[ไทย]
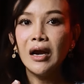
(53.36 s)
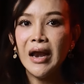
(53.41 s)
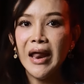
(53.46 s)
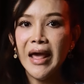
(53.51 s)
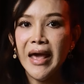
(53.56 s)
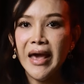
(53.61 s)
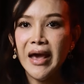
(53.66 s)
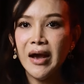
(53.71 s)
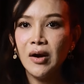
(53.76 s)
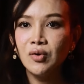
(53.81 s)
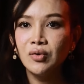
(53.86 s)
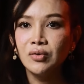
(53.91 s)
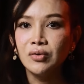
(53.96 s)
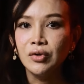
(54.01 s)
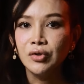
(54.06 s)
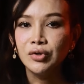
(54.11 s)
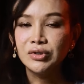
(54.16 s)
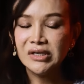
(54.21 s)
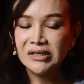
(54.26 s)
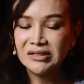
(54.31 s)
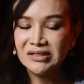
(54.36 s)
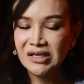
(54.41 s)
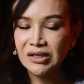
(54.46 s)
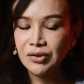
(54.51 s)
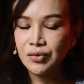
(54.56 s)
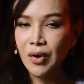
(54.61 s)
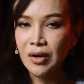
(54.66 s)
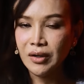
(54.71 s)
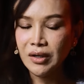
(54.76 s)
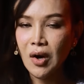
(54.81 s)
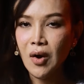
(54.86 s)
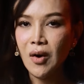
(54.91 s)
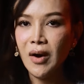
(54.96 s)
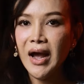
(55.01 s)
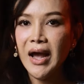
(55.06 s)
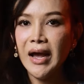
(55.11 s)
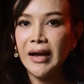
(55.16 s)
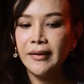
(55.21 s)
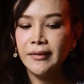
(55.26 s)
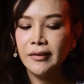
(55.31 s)
แล้วจริงๆดวงน้อง
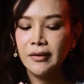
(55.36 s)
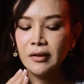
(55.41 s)
อ่ะ